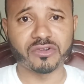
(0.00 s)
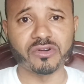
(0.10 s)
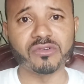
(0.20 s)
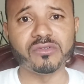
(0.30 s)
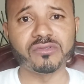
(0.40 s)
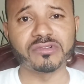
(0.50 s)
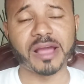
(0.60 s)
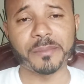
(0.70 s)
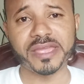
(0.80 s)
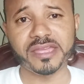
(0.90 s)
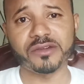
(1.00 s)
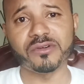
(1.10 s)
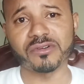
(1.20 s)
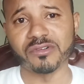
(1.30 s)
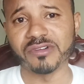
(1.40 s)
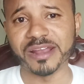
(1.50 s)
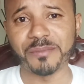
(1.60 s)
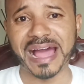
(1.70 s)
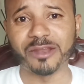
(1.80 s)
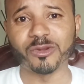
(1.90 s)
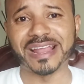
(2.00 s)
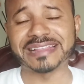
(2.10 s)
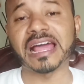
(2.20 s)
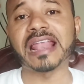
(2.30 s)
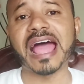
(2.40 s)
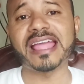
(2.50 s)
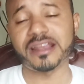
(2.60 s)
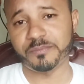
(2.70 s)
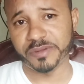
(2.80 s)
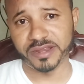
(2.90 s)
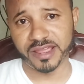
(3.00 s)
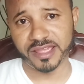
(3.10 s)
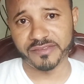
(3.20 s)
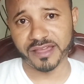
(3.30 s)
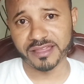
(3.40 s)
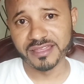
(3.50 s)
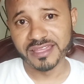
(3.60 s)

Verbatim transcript: con un amigo, con un hermano, Natanael Pineda.